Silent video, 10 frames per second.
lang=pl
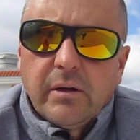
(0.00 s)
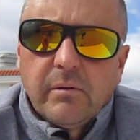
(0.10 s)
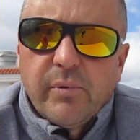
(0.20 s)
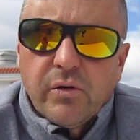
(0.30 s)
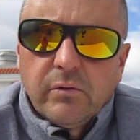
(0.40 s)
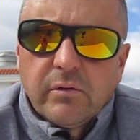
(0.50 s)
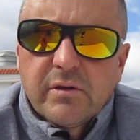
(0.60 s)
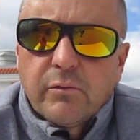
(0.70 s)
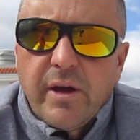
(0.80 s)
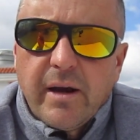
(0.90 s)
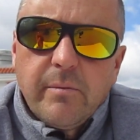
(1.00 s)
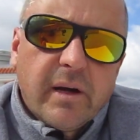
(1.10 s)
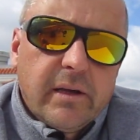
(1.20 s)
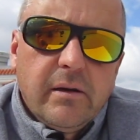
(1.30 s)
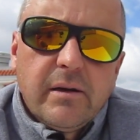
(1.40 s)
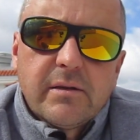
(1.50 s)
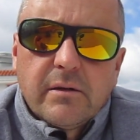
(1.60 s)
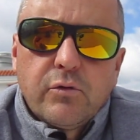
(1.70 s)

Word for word: e, produkt z Kujari Maki X,